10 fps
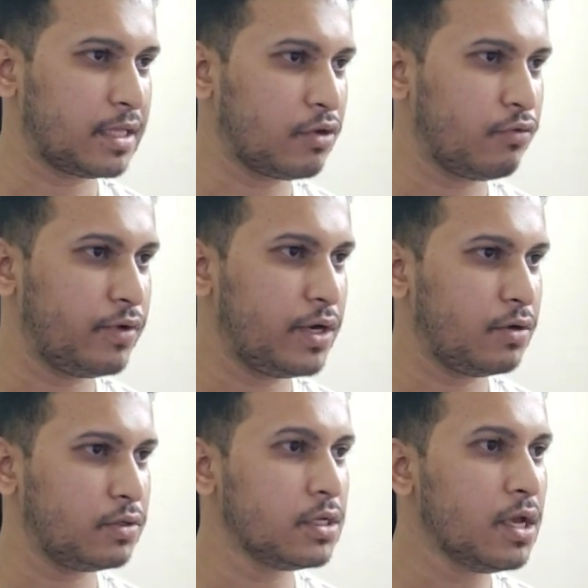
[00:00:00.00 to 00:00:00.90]
बताता हूँ
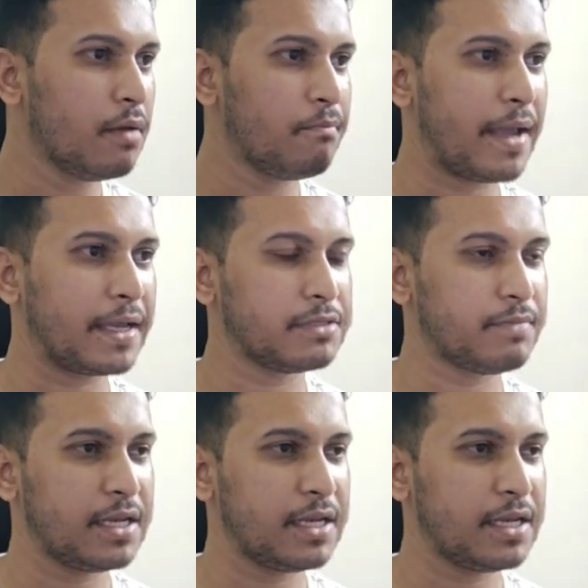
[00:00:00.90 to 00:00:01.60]
विंडोज पैकेज